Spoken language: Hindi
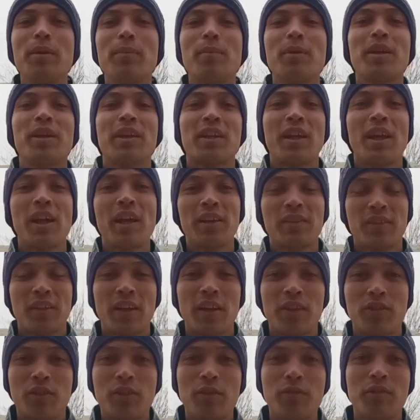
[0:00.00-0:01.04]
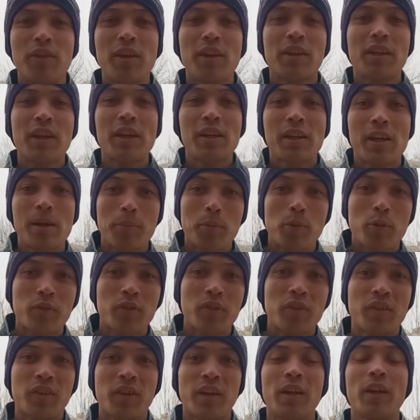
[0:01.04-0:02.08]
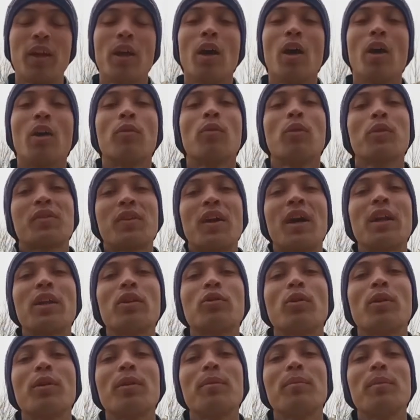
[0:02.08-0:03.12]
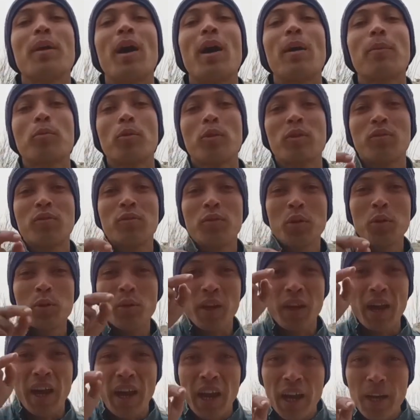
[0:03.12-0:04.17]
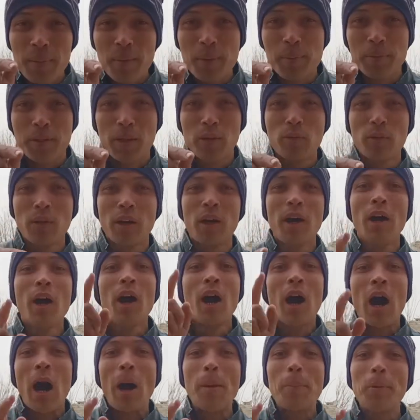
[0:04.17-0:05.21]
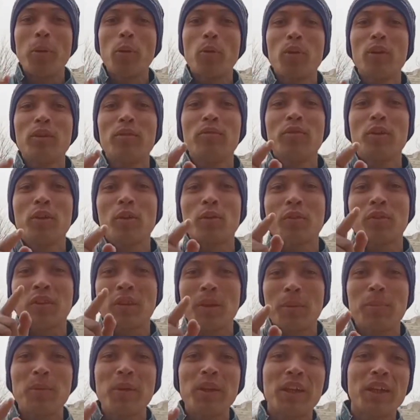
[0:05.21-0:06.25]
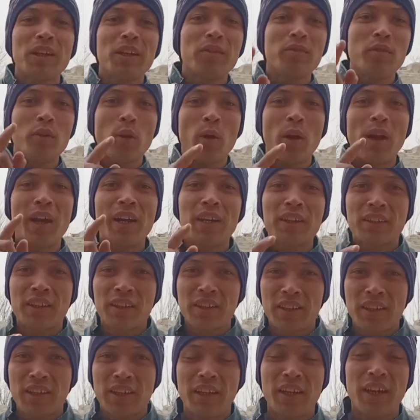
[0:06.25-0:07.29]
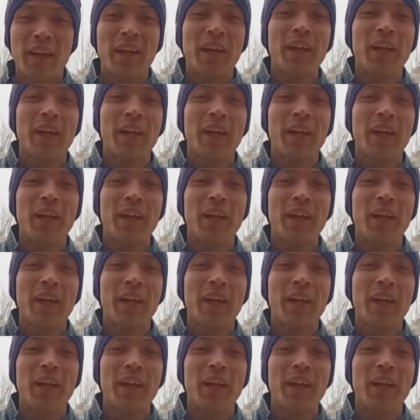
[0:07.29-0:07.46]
ये मैंने क्या ऐसे अचीव किया क्या क्या प्रोसेस रहे वो सारा जो है ना मैं आपको इस वीडियो के एंड में बताऊंगा आप लोगों ने वीडियो स्किप नहीं करनी वीडियो एंड तक देखना